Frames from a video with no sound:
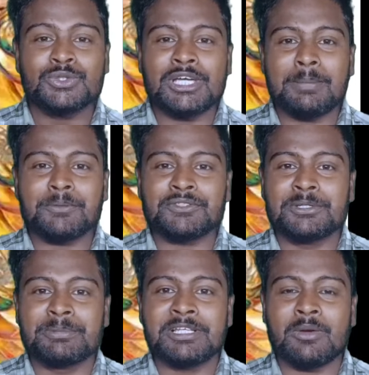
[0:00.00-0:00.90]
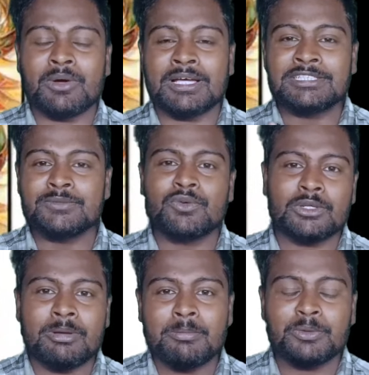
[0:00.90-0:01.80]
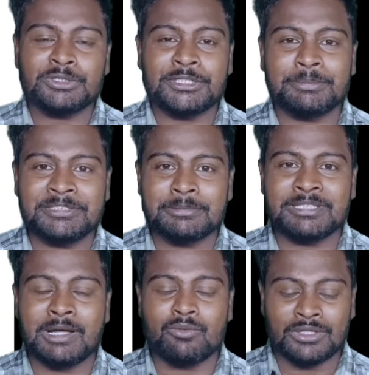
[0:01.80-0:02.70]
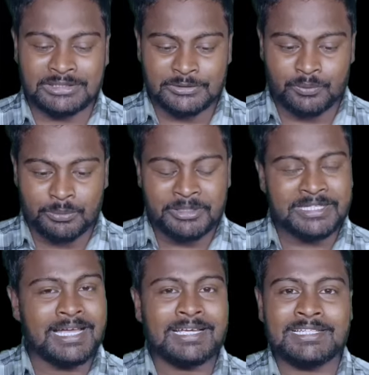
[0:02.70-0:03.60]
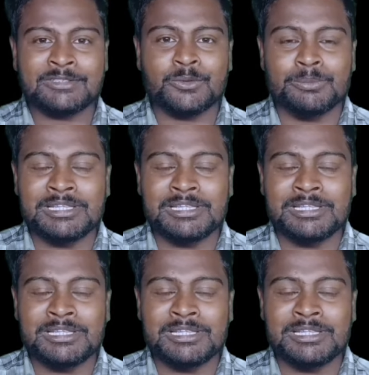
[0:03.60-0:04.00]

जो कि आपको स्क्रीन पर दे रहा होगा इसी फ़ोन के बारे में पूरा स्टेप बाई स्टेप बताऊंगा कि इस फ़ोन में क्या क्या देखने को